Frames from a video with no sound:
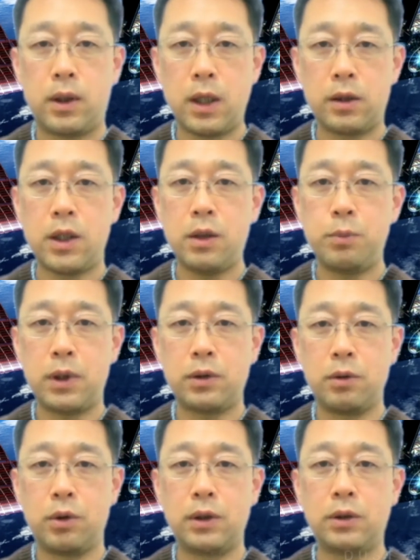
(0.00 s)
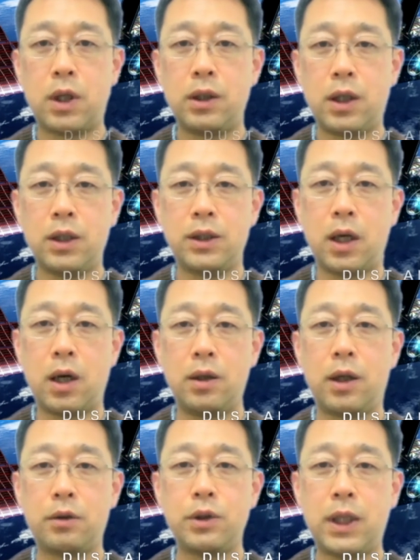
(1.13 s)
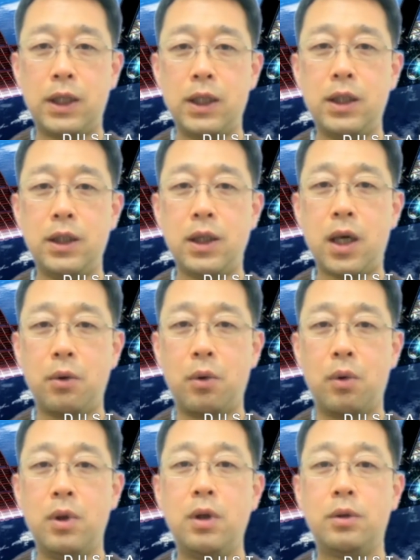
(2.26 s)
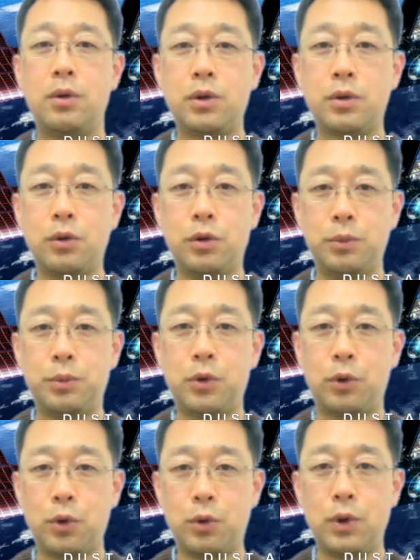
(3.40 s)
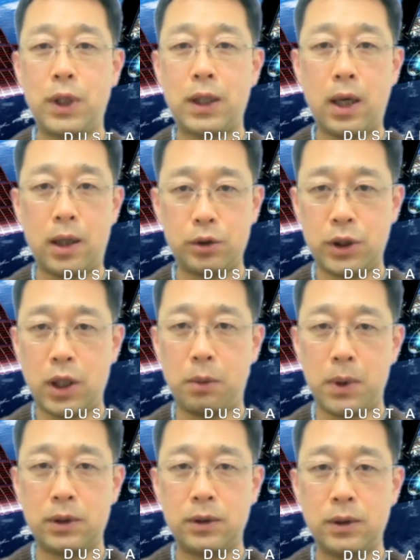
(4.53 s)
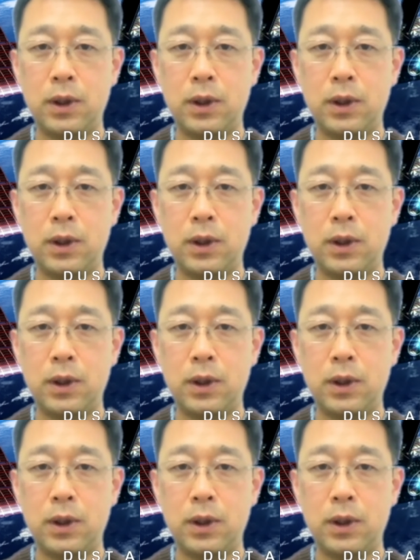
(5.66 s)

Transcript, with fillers: ST プラスのダストアナライザー、略して DDA をドイツのグループと共同で開発しています。